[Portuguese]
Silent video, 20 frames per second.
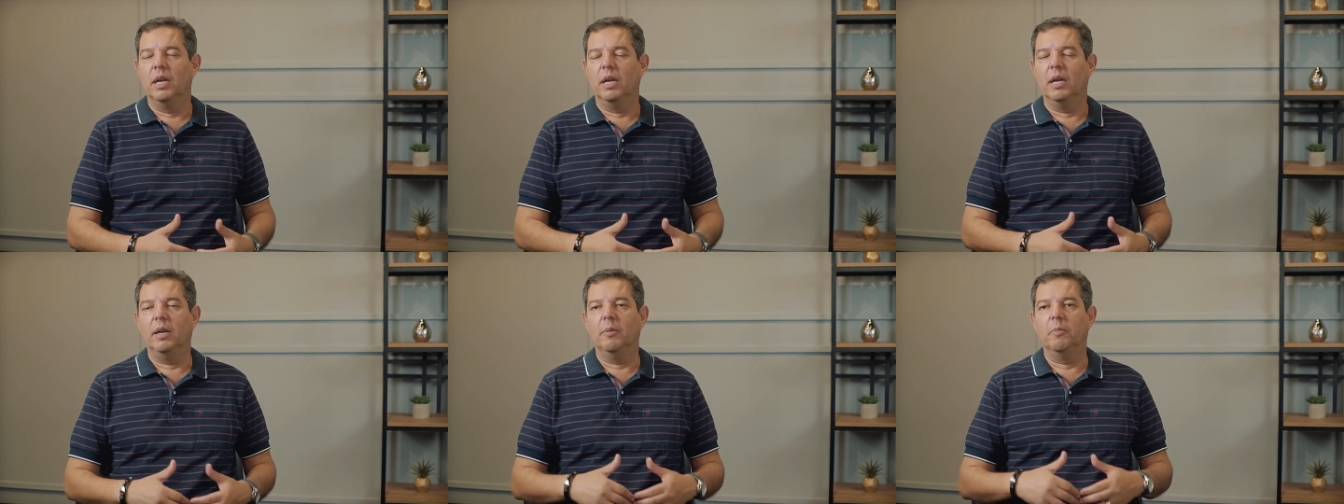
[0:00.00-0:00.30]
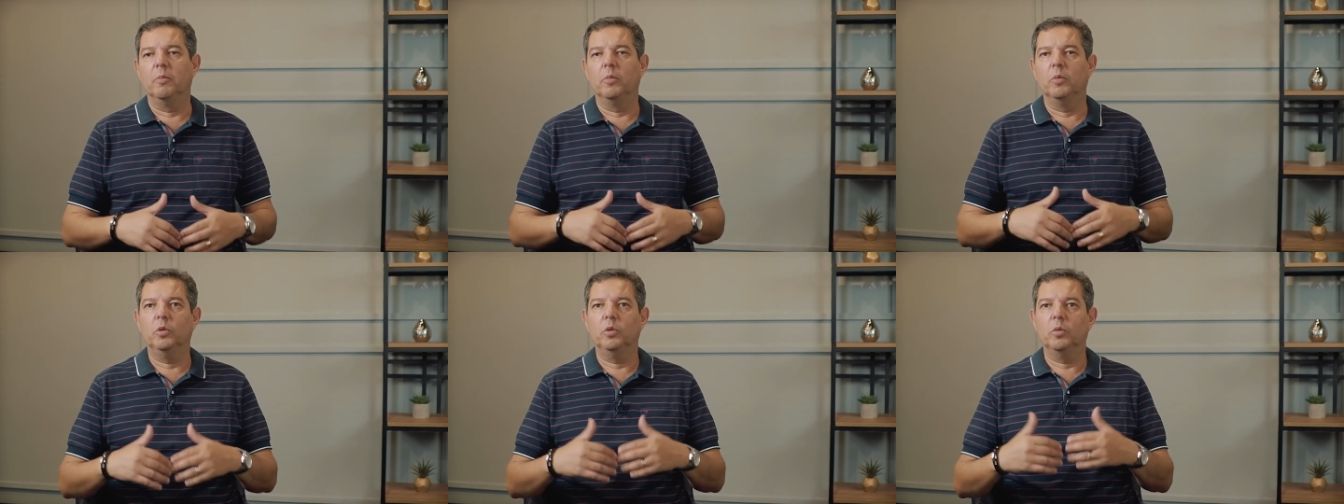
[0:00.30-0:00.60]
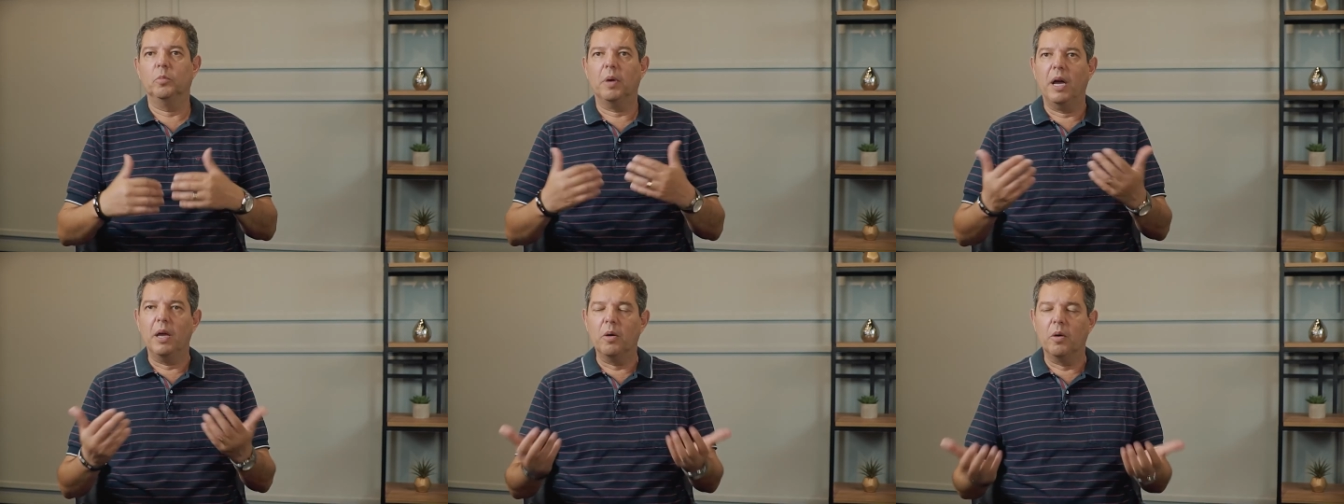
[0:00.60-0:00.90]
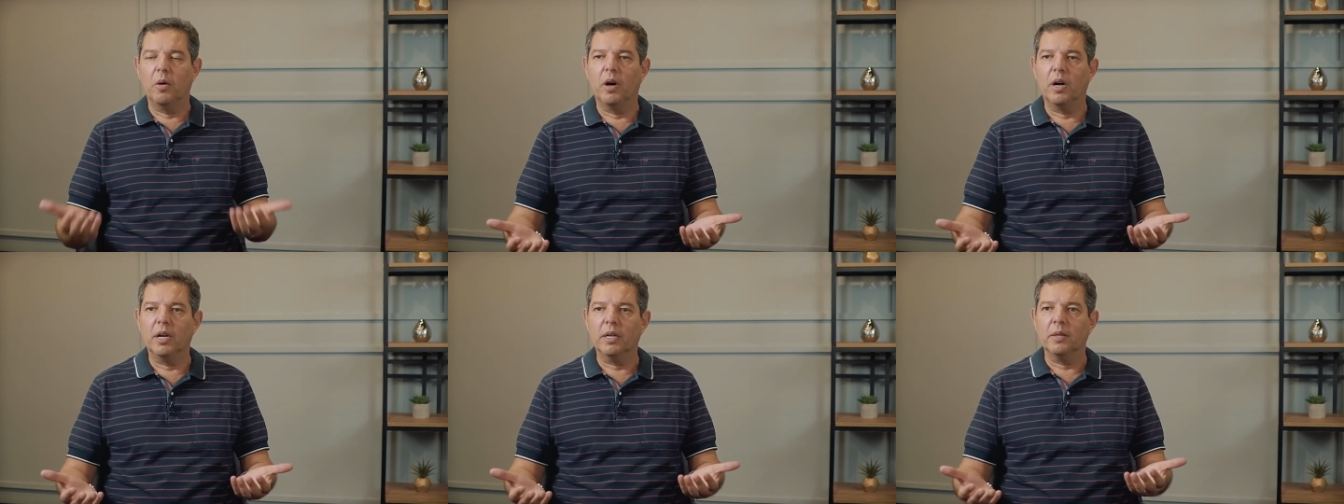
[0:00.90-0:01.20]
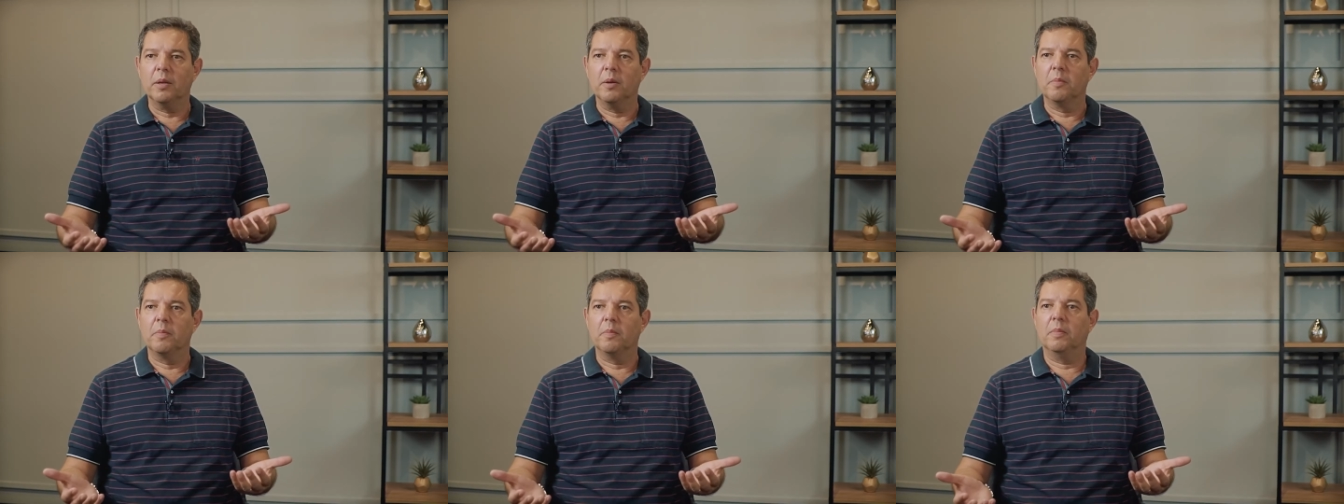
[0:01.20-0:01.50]
É muito maior,
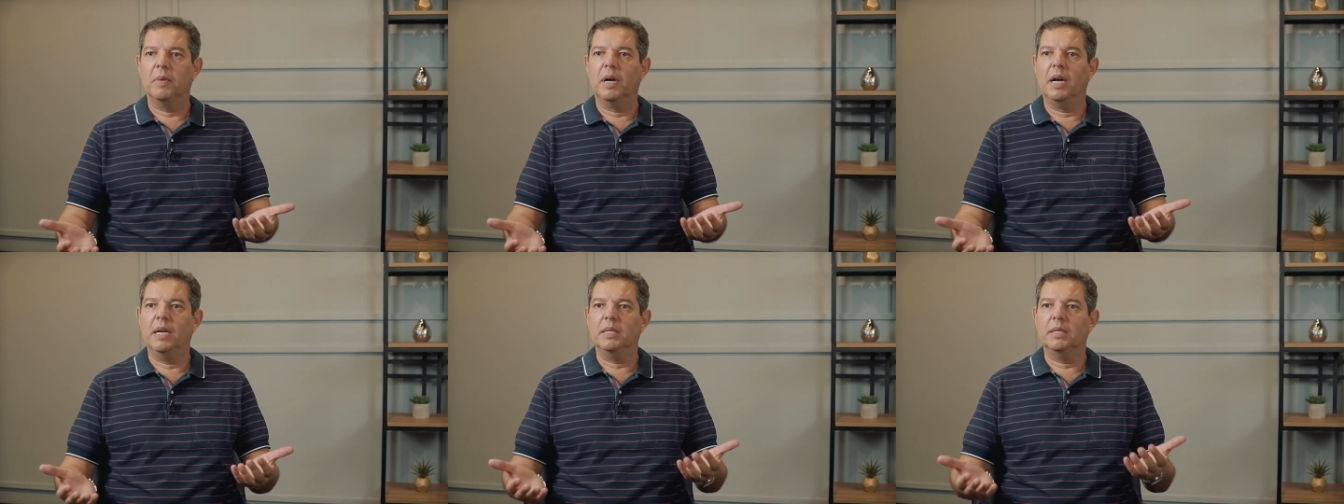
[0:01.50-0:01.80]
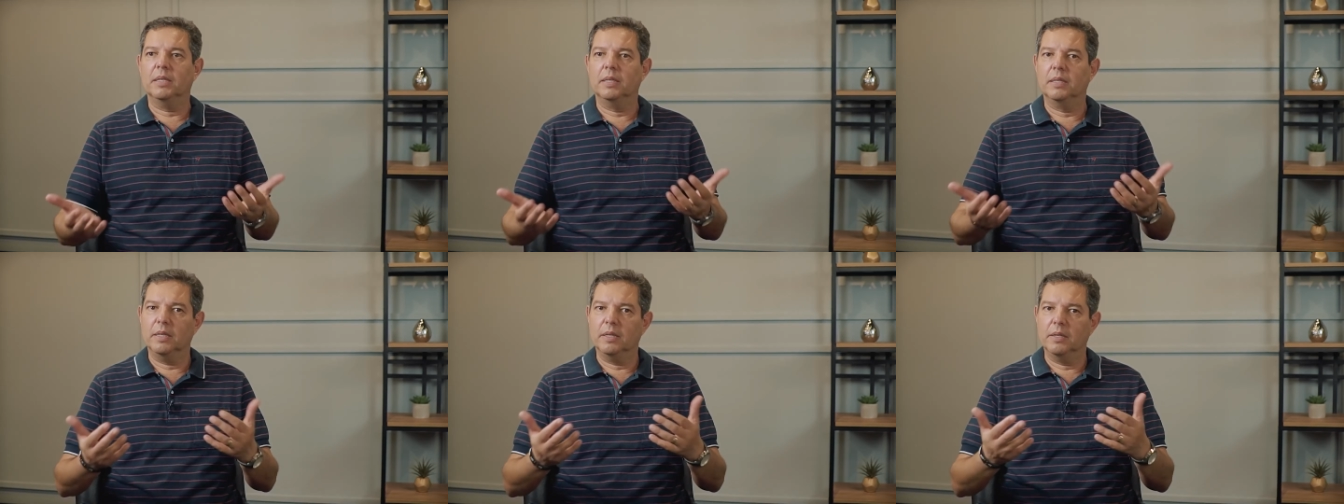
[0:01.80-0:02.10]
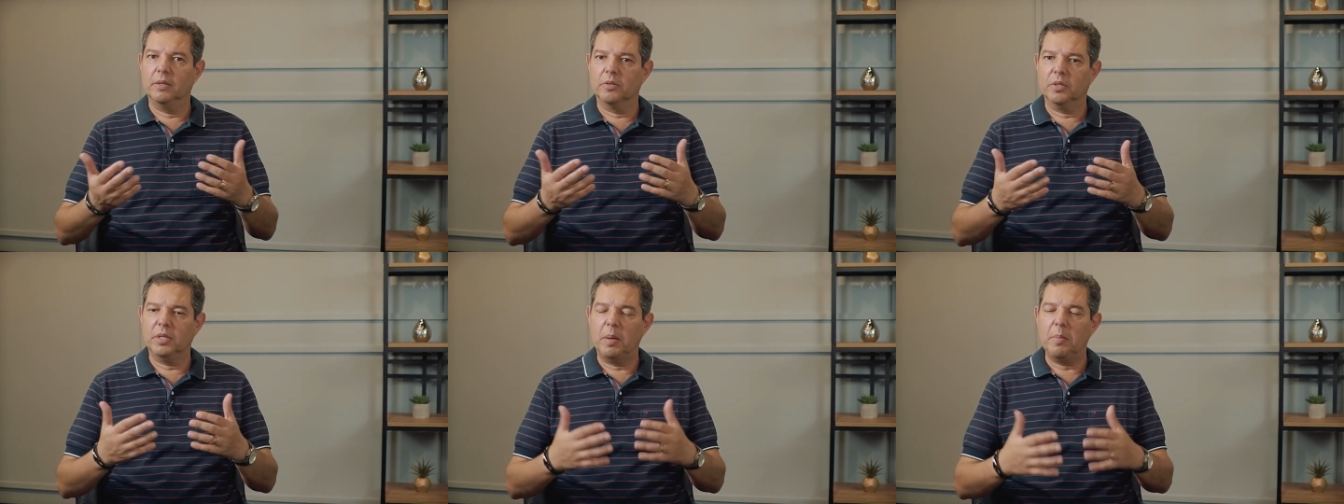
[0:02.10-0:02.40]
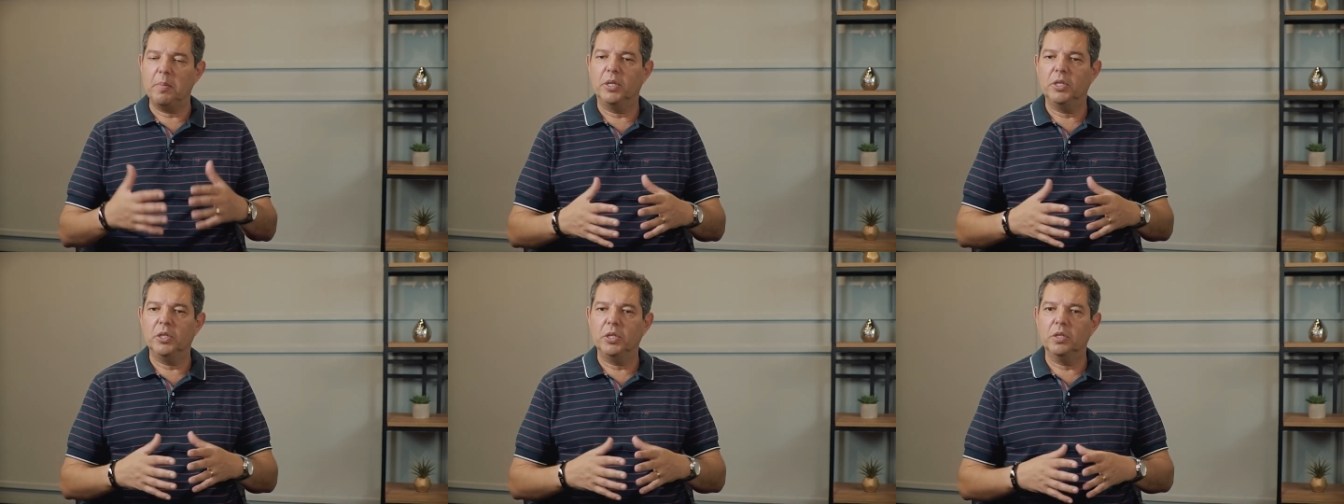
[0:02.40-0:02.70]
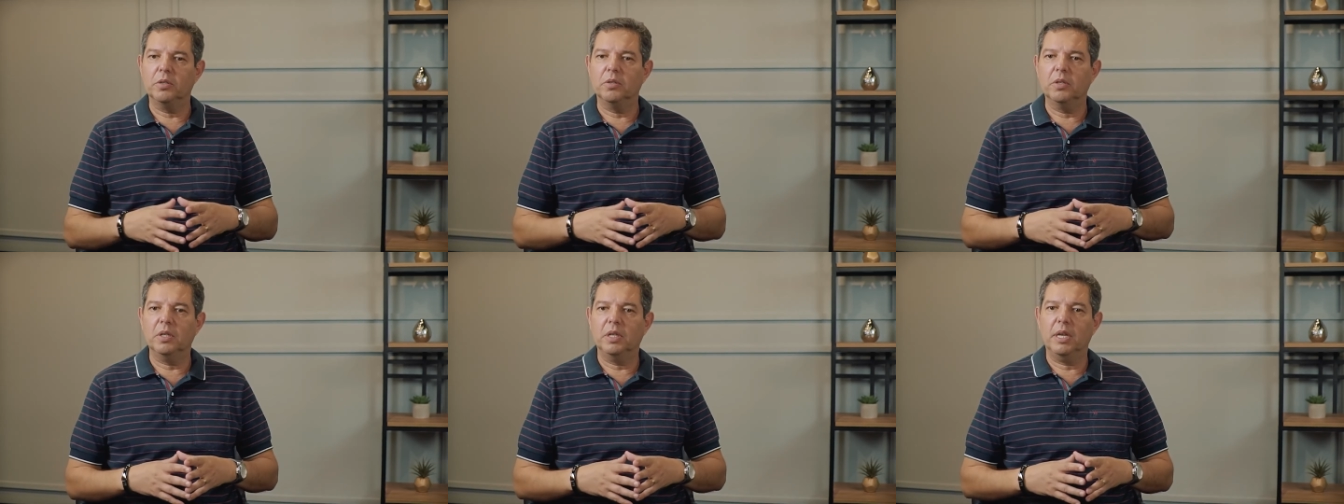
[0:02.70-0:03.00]
mas eu sempre
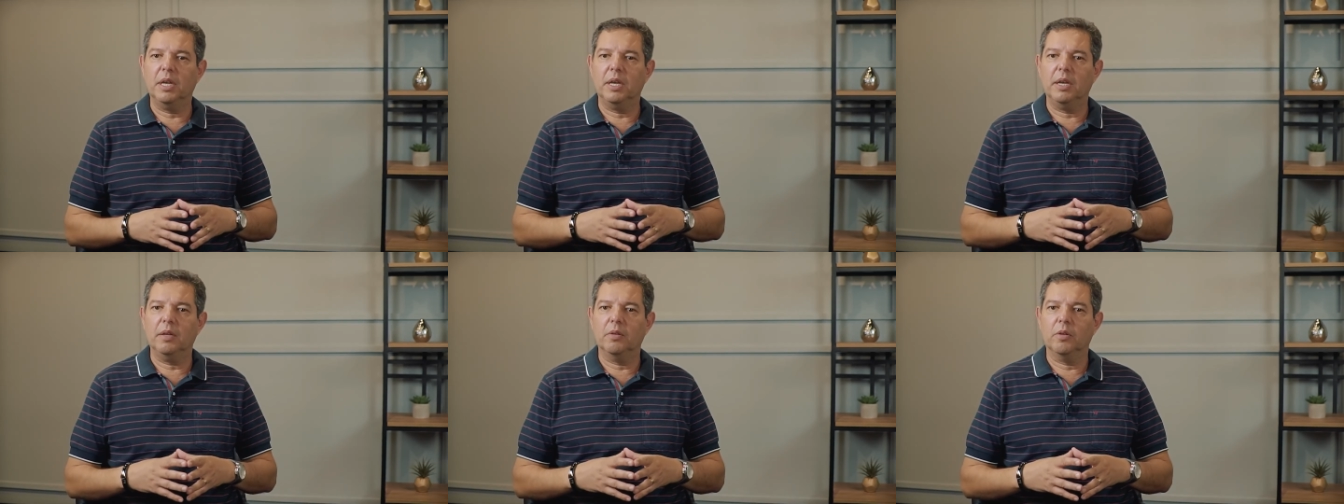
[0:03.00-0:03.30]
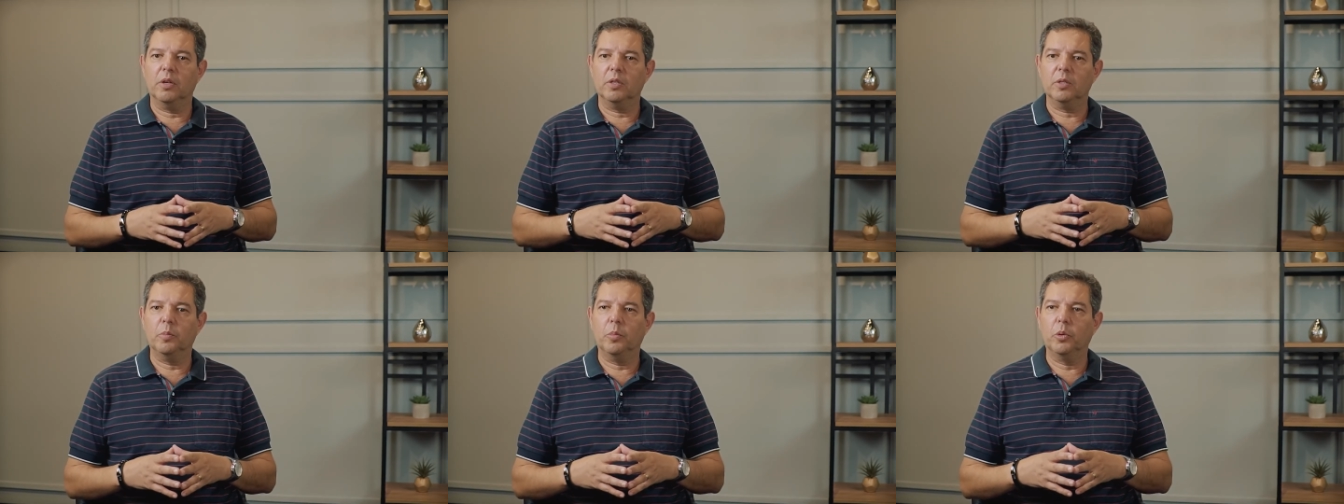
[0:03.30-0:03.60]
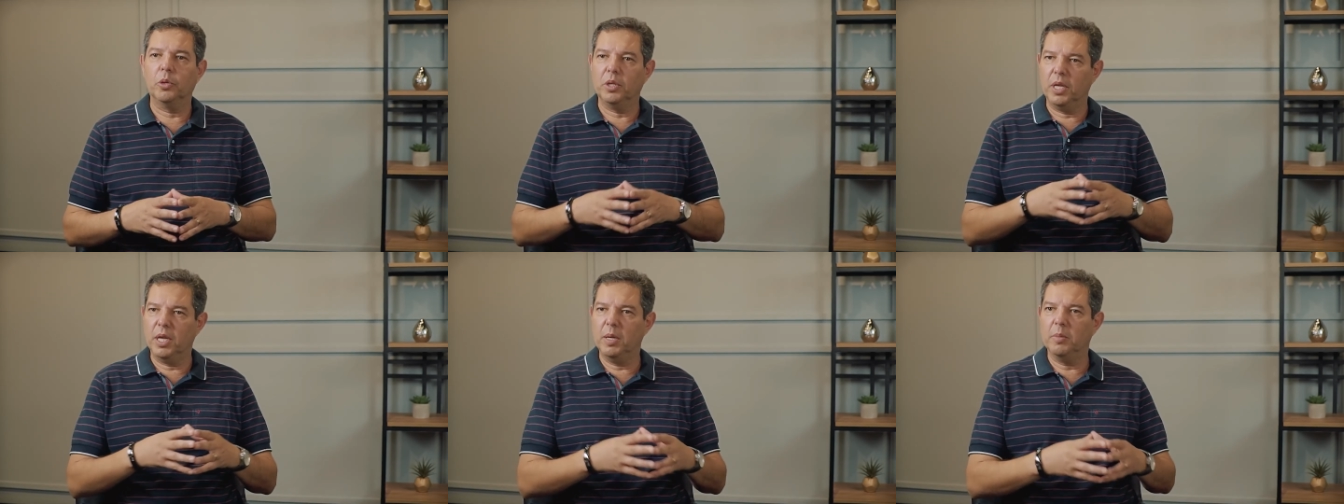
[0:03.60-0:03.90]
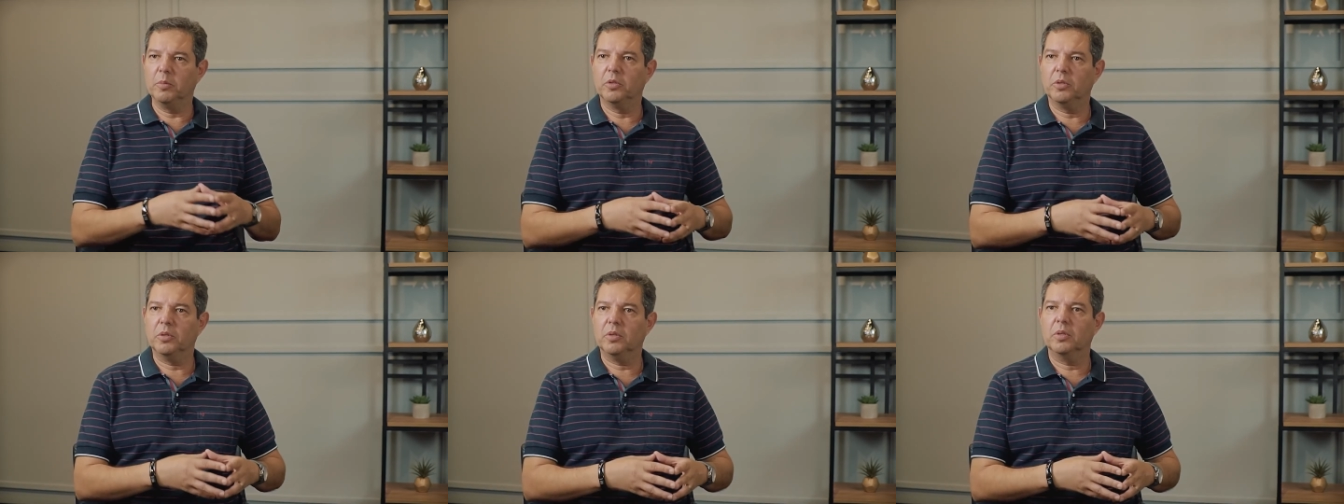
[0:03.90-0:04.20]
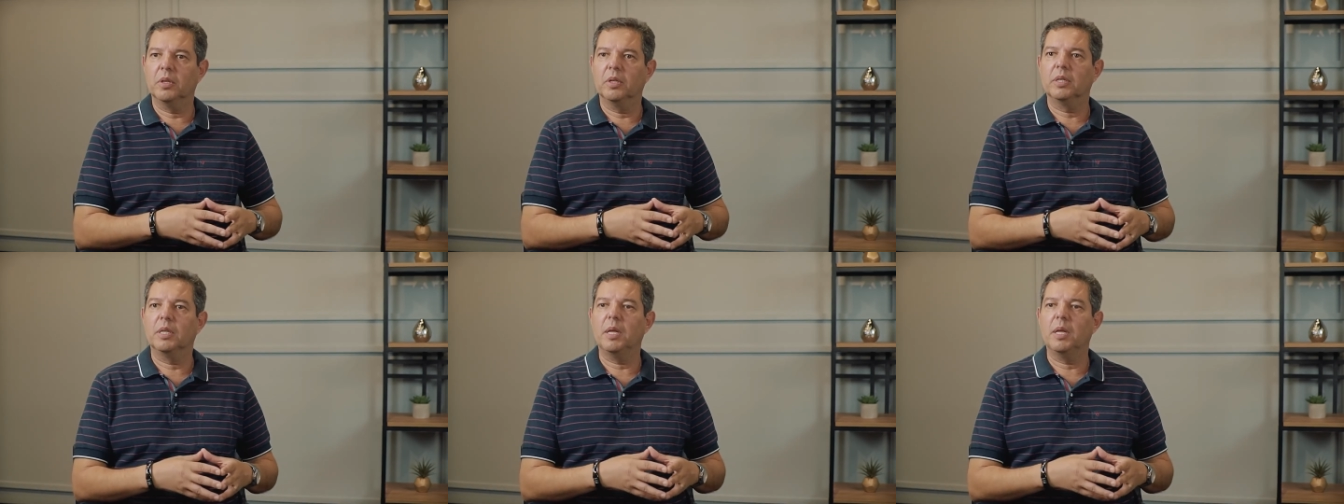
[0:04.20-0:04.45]
digo que nós podemos